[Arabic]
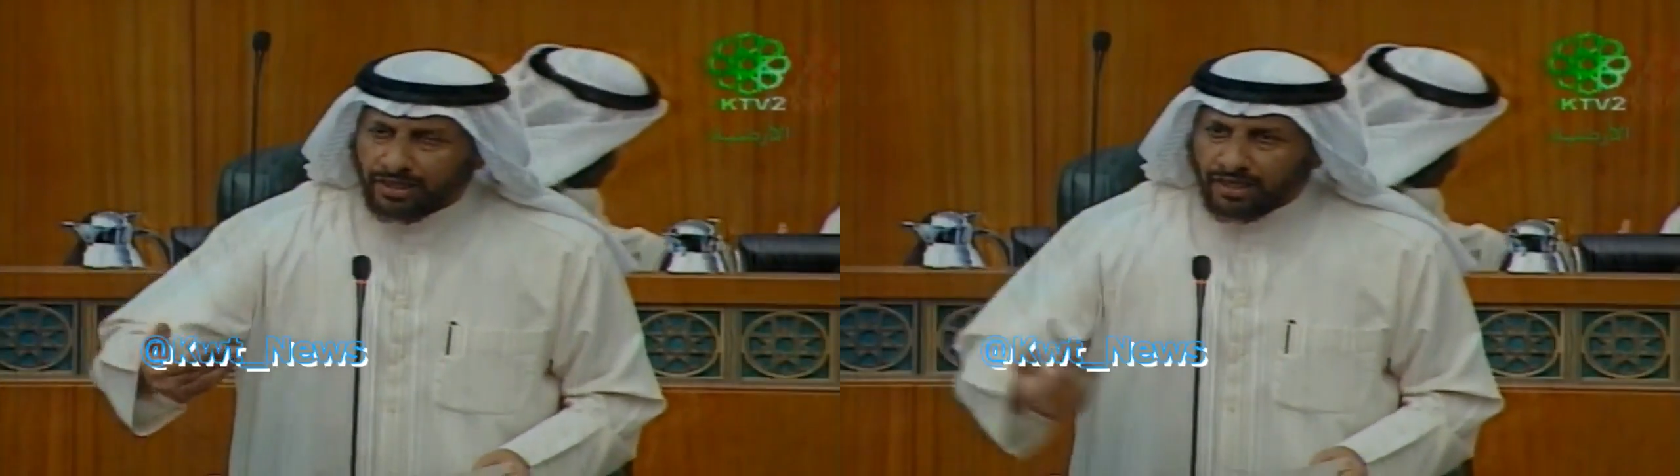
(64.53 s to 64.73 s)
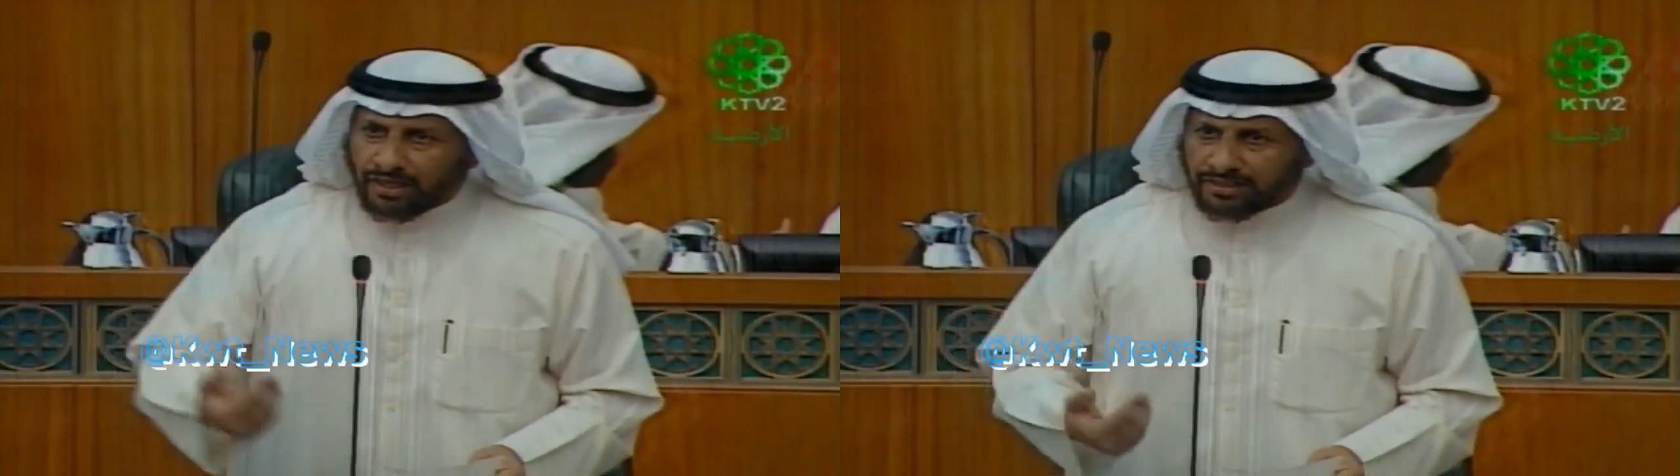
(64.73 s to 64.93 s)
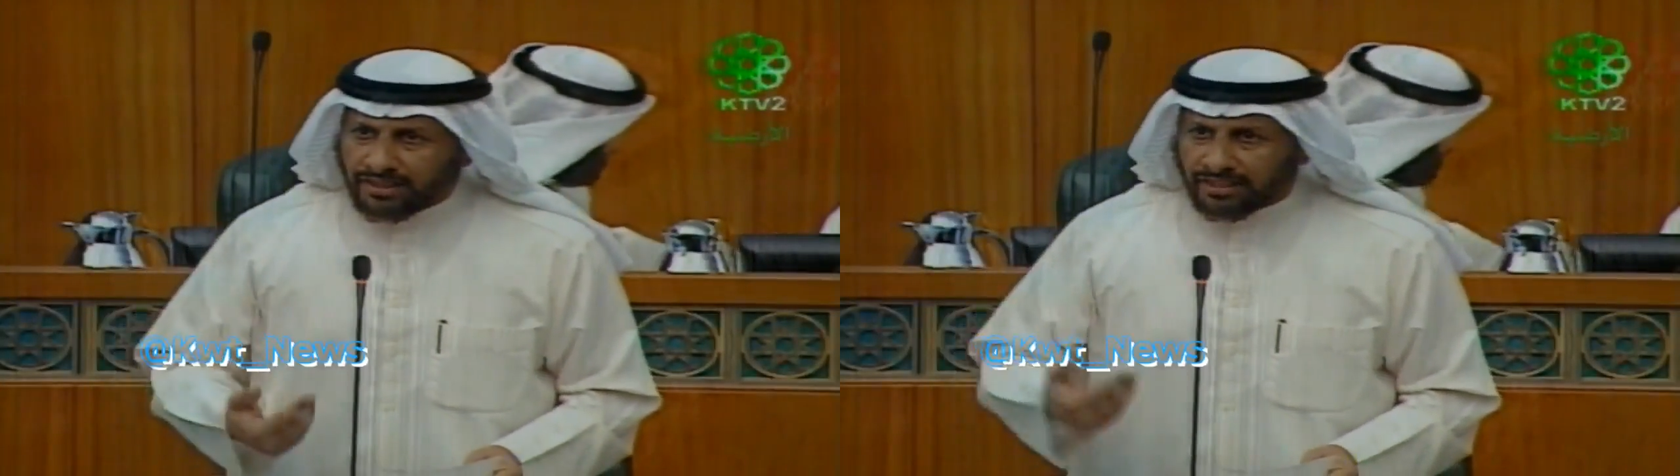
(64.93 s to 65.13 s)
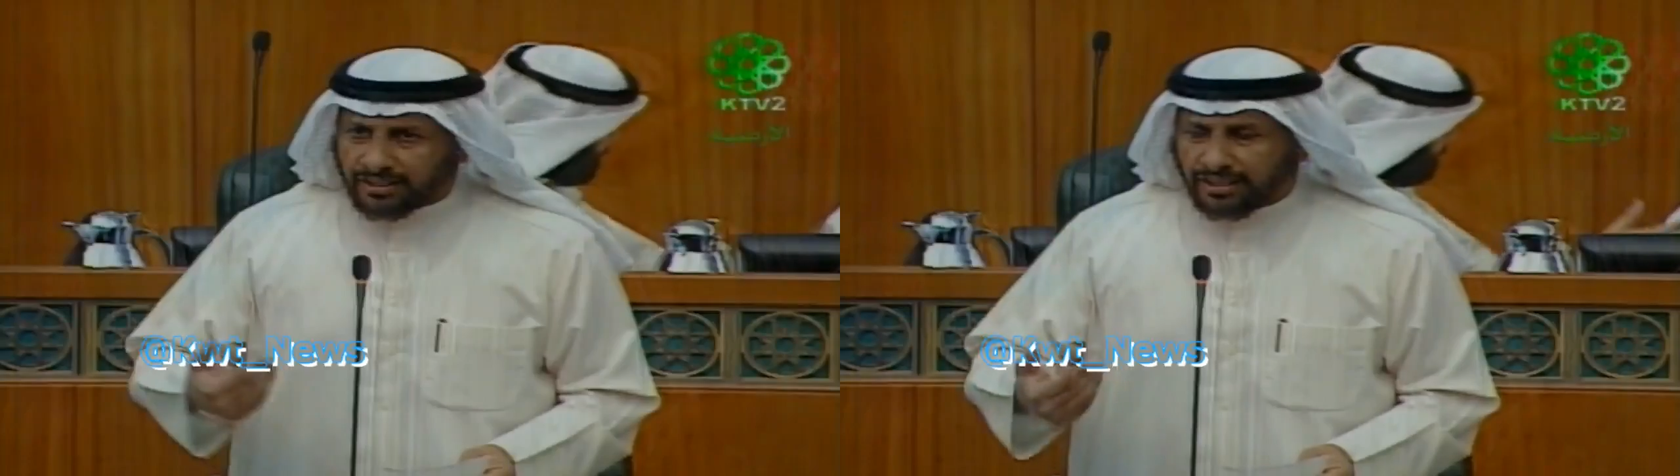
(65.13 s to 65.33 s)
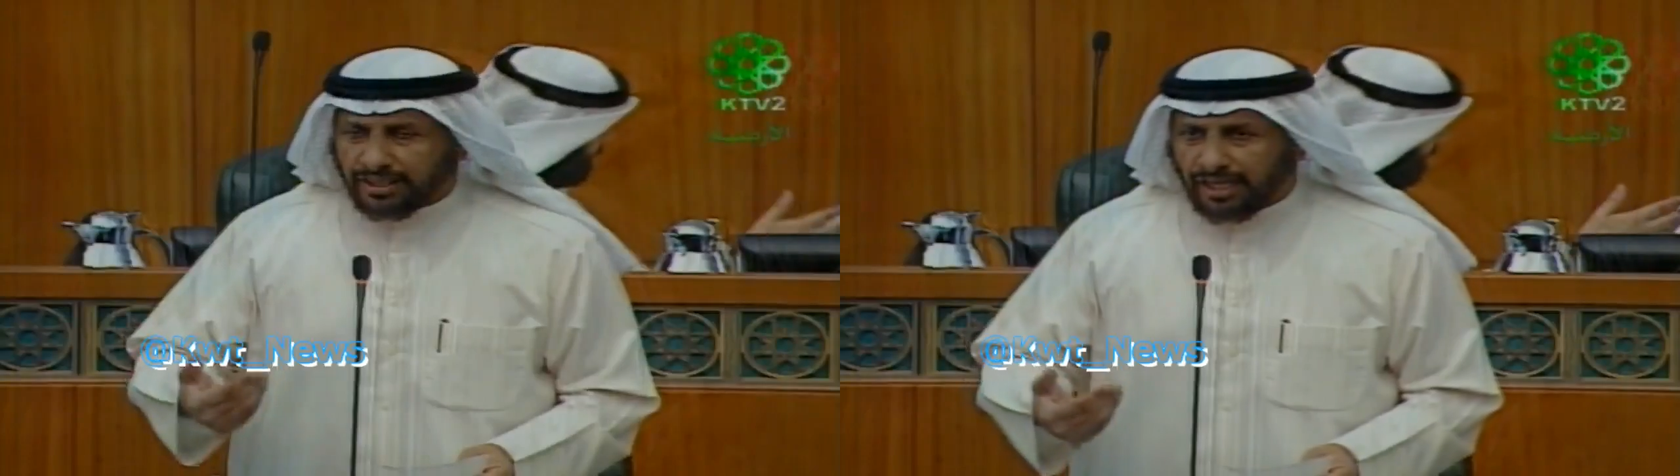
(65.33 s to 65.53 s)
اه،
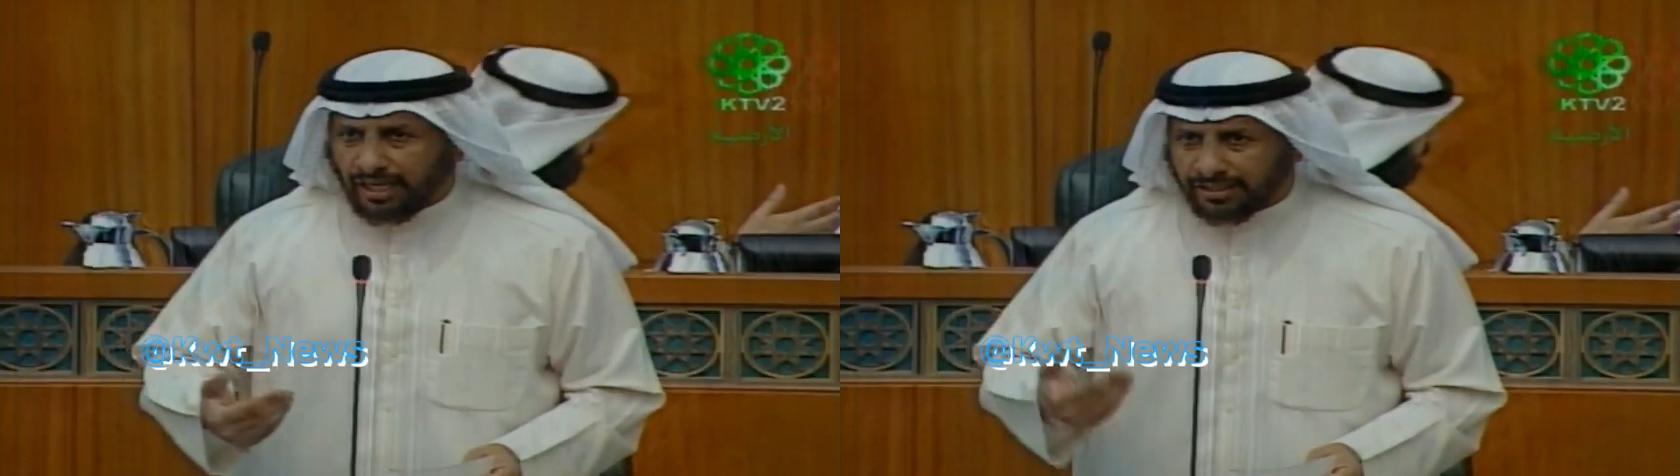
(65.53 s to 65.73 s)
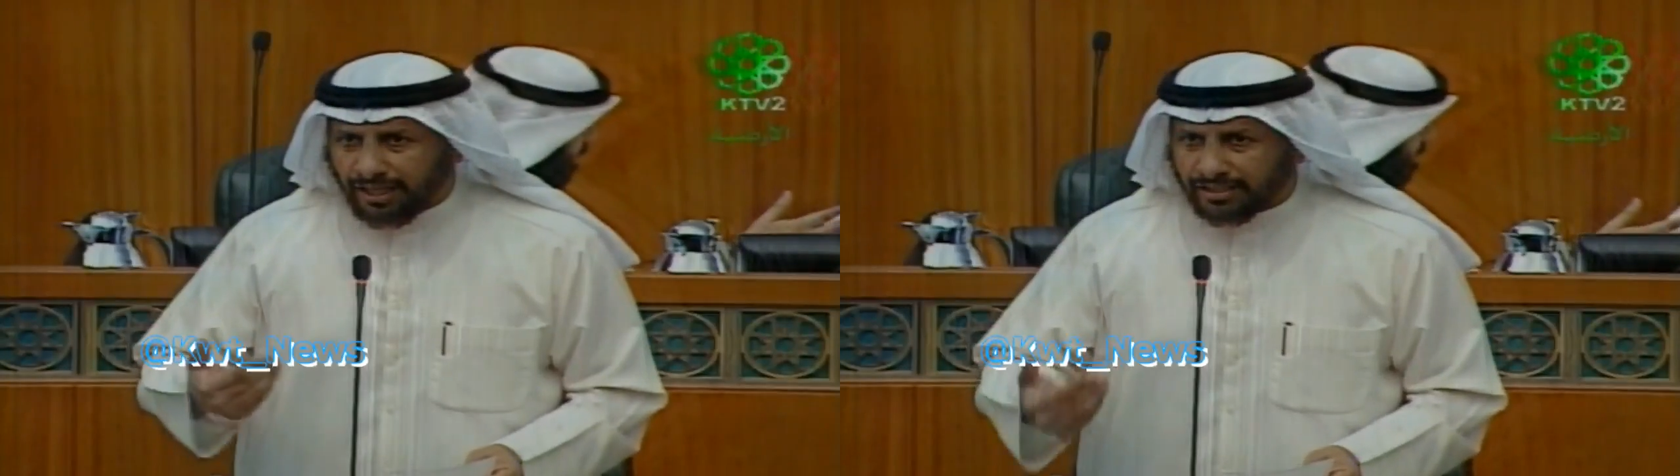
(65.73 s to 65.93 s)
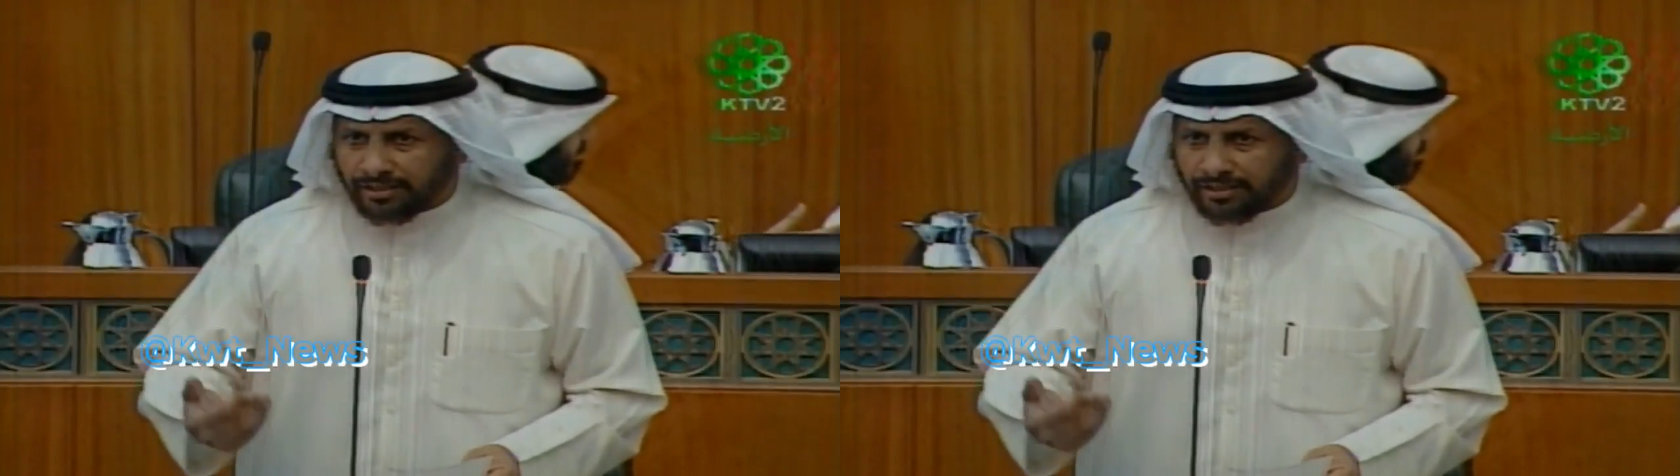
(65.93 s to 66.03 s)
تعطينا الأعداد